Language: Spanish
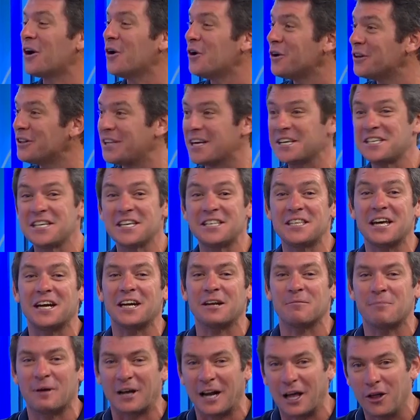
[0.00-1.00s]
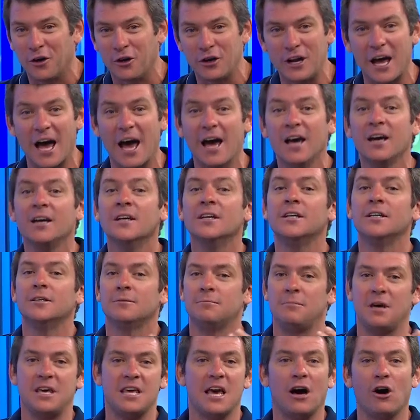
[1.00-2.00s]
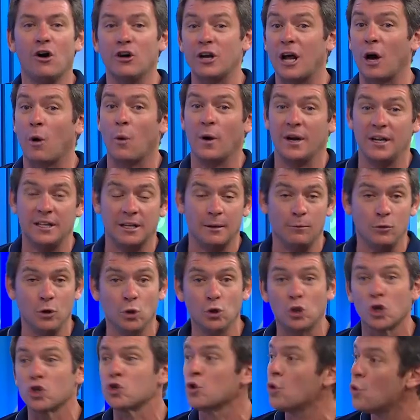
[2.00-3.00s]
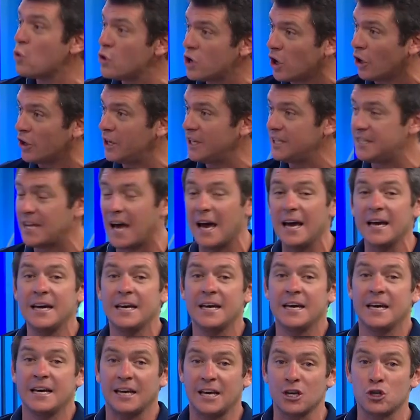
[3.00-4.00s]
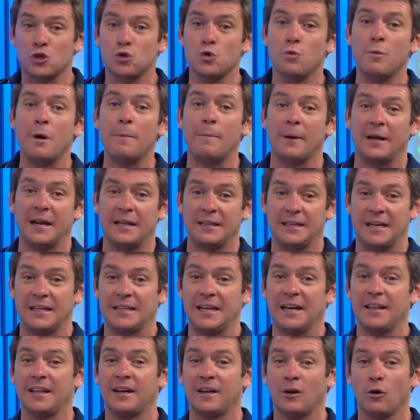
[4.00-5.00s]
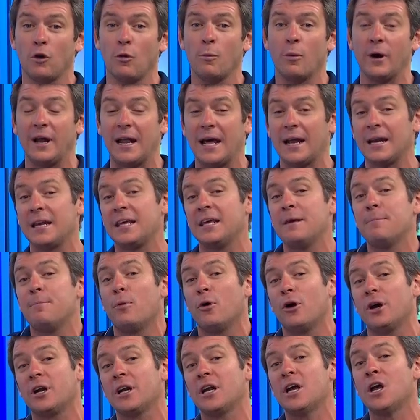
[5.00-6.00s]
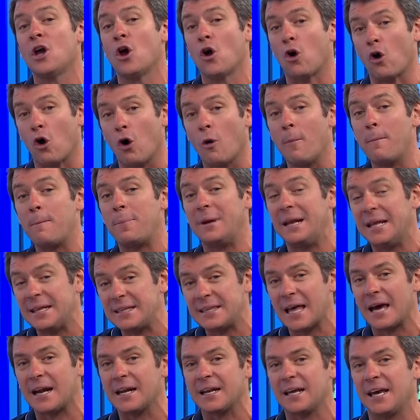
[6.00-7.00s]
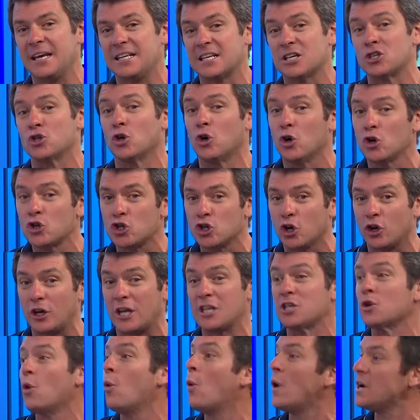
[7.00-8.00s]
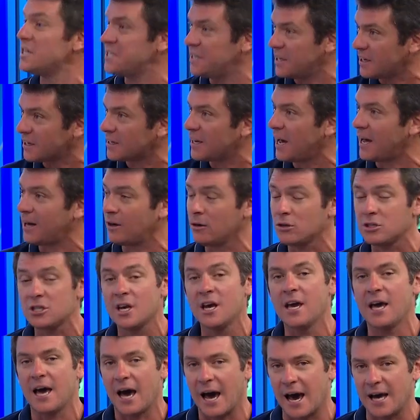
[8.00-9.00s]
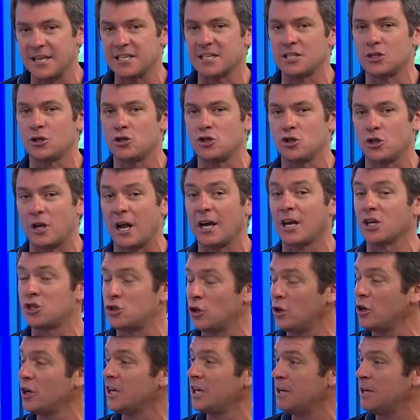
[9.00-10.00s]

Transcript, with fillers: corta, siesta reparadora, media hora, 40 minutos, una horita que sume para tratar de recuperar y poder completar esas ocho horas o acercarnos a esas ocho horas que son